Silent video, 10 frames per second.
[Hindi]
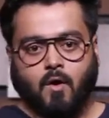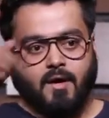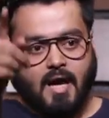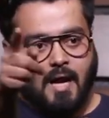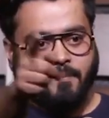
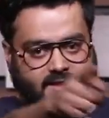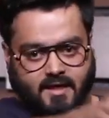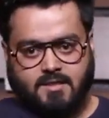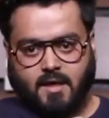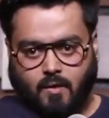और आप
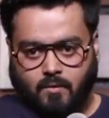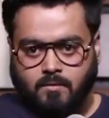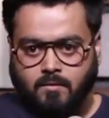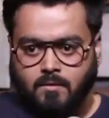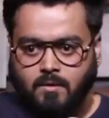इधर से आओ
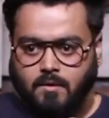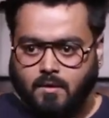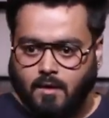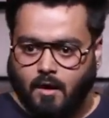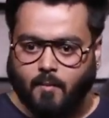
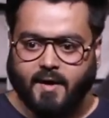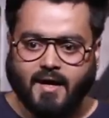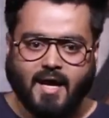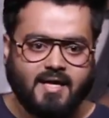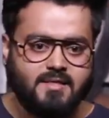और
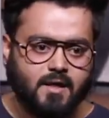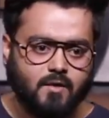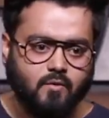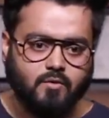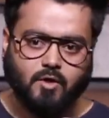मैंने कहा ऐसा
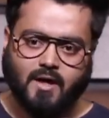क्यों